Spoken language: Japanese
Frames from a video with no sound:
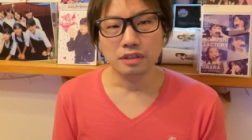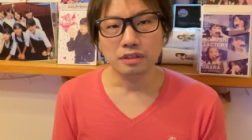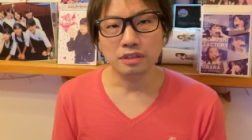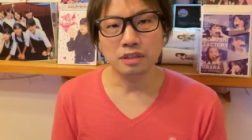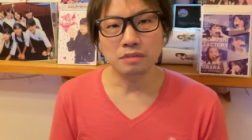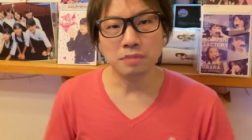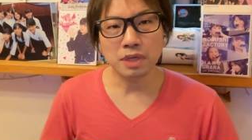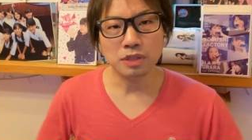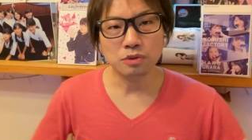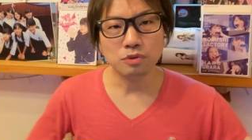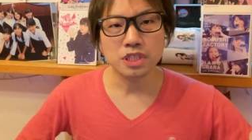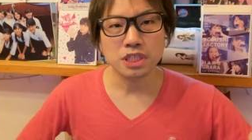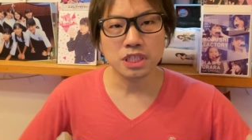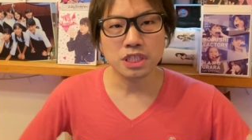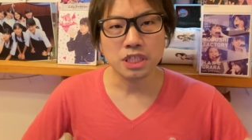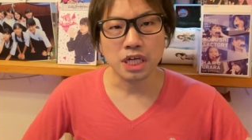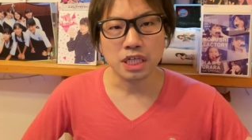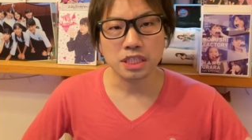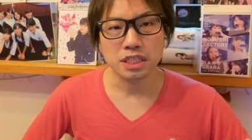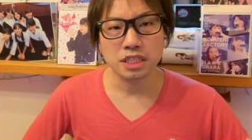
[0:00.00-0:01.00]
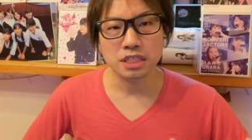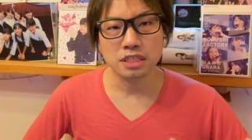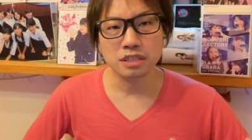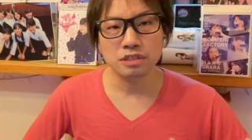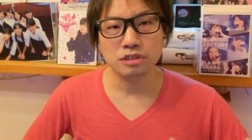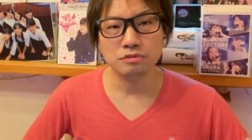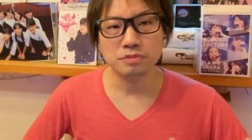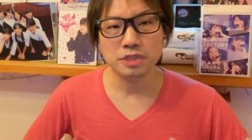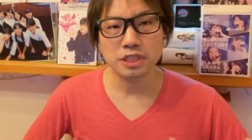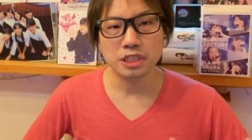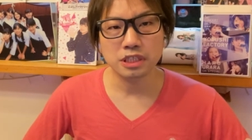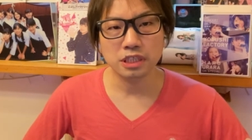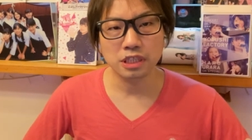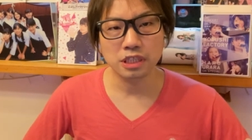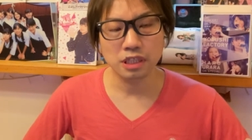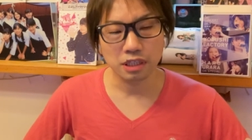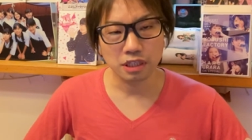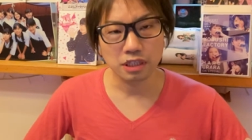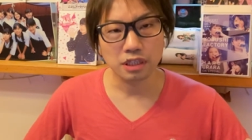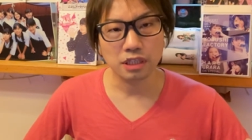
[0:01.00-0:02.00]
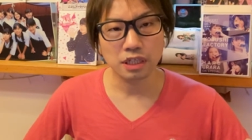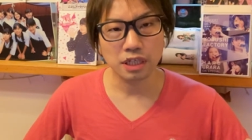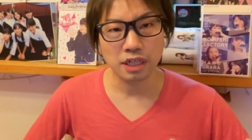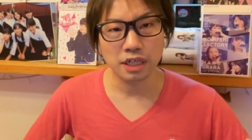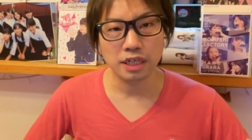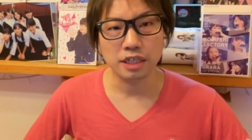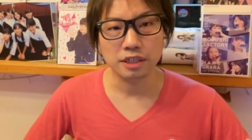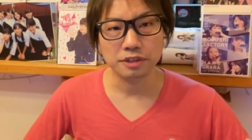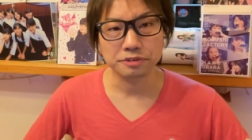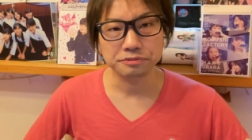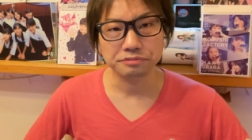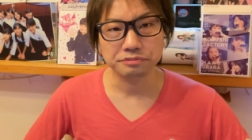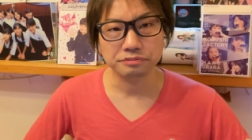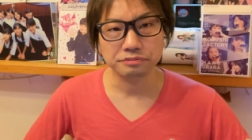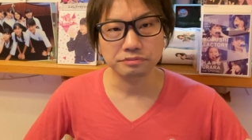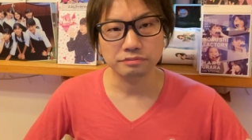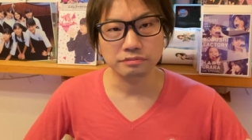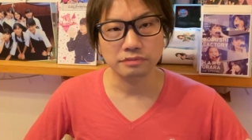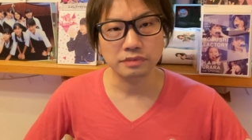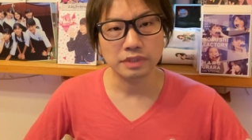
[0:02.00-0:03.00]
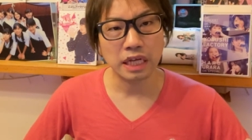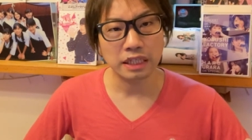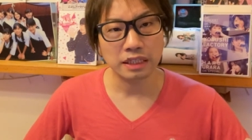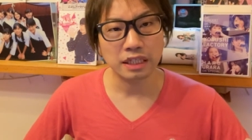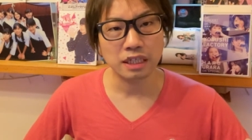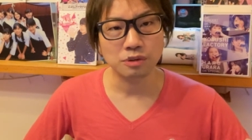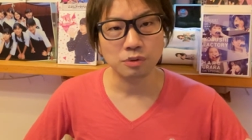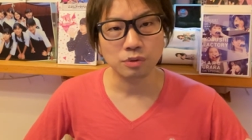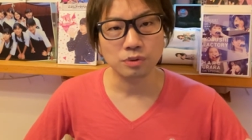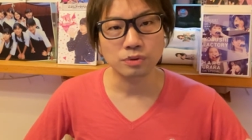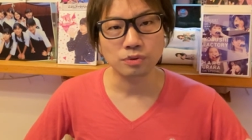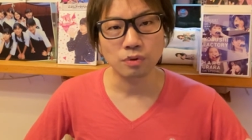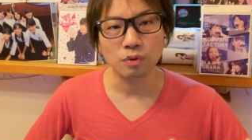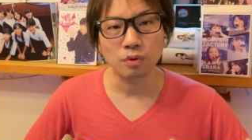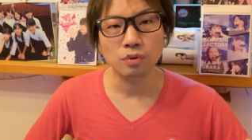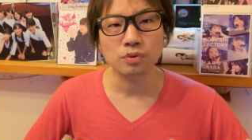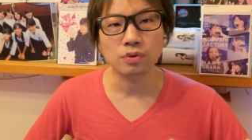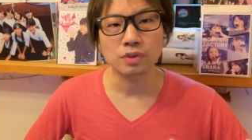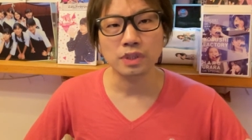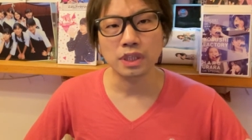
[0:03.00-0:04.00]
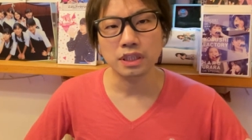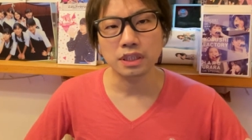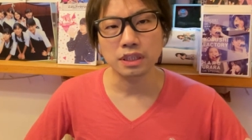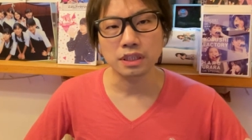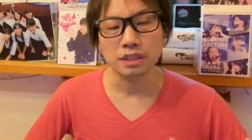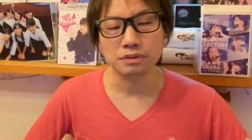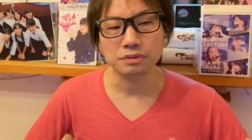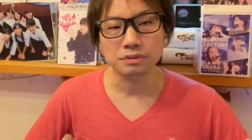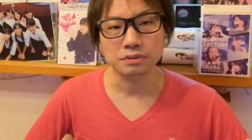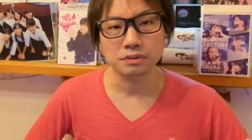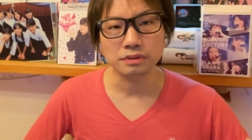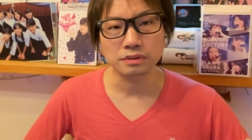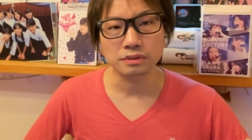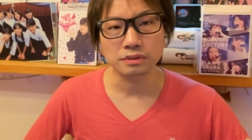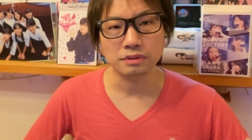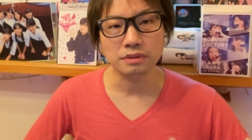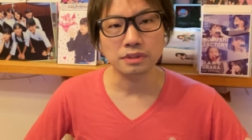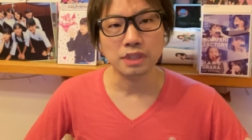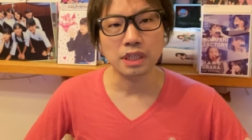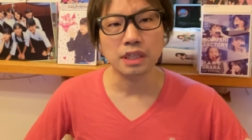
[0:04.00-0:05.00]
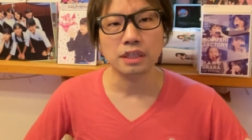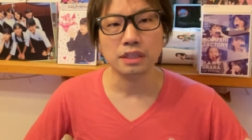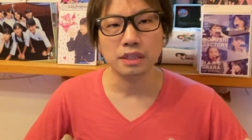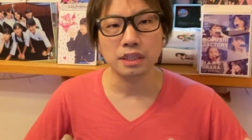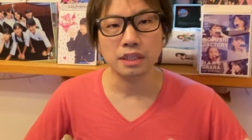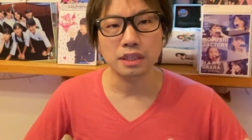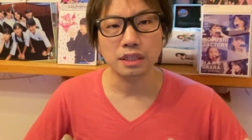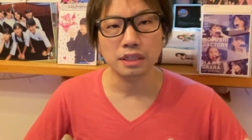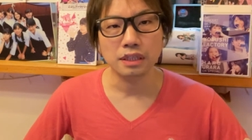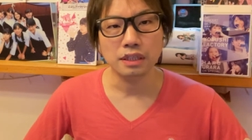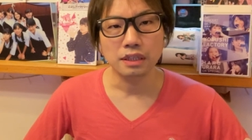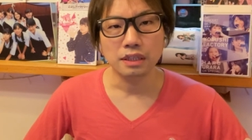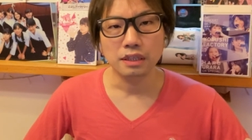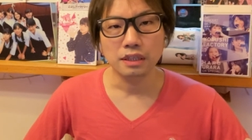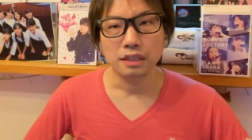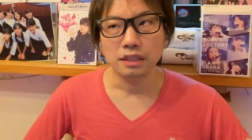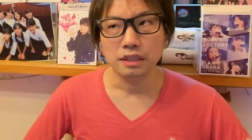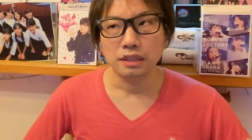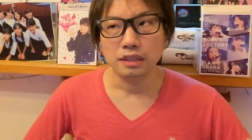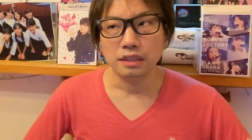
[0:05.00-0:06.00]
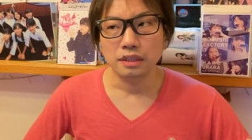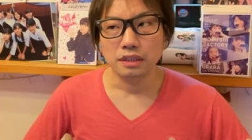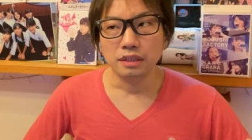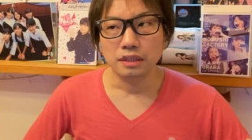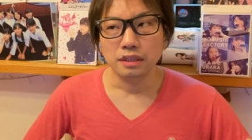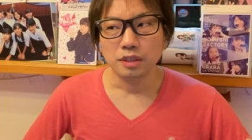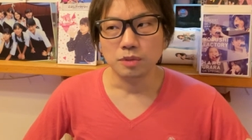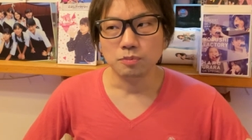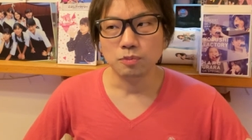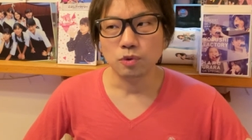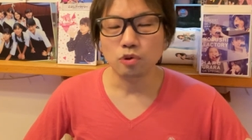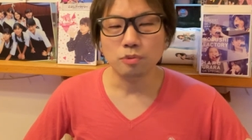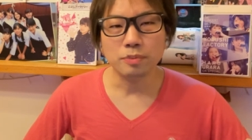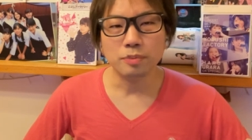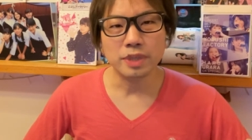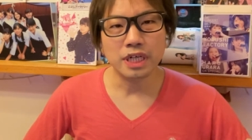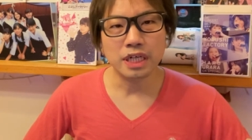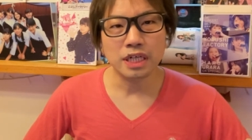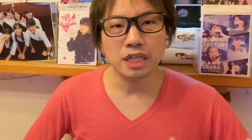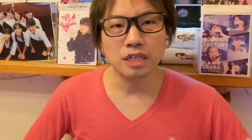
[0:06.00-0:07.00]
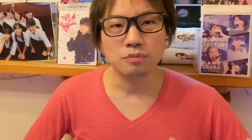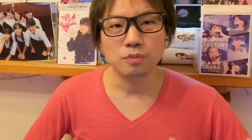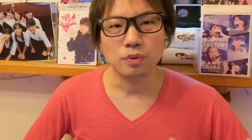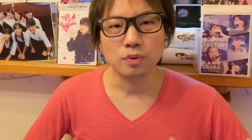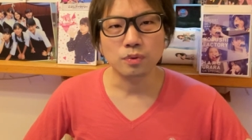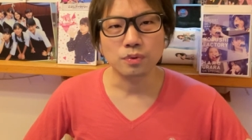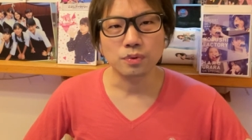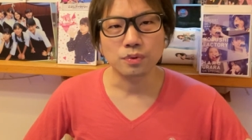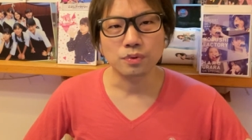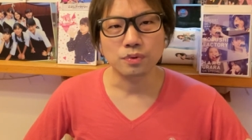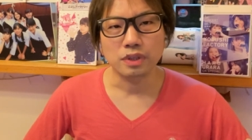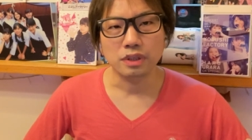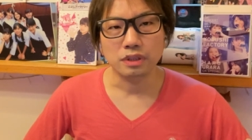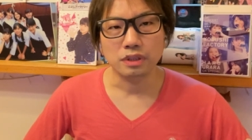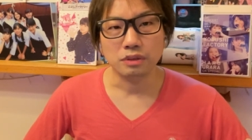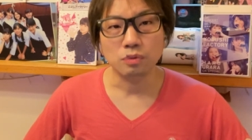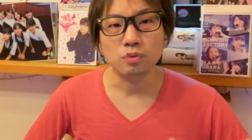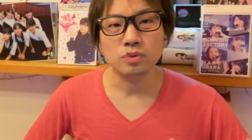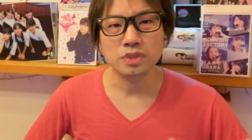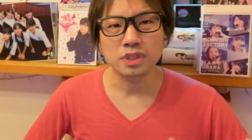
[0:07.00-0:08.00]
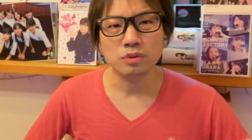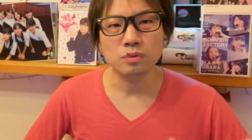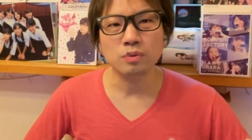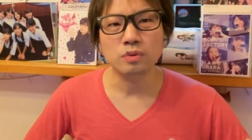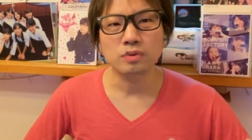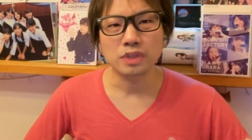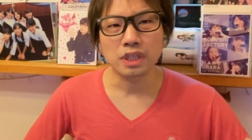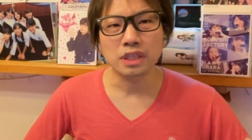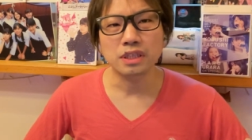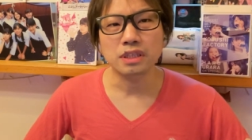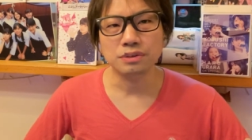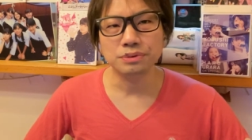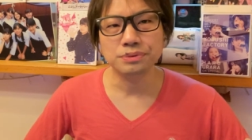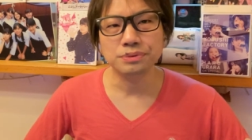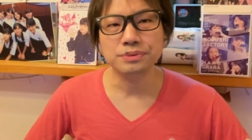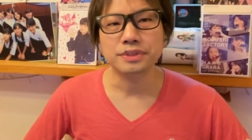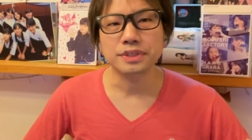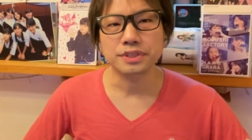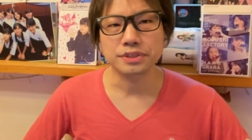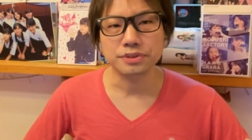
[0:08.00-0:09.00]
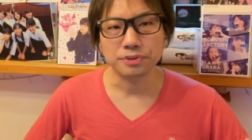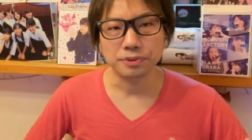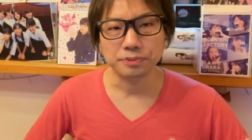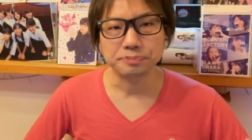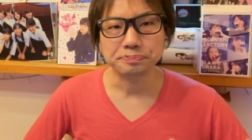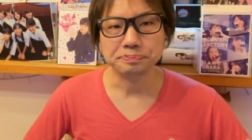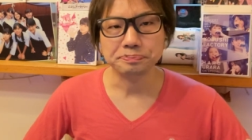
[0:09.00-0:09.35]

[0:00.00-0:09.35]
でまあ後にはちにん組がなな、ろく、ごとなっていく中で求められるものというのは当然多くなってくるんですよ。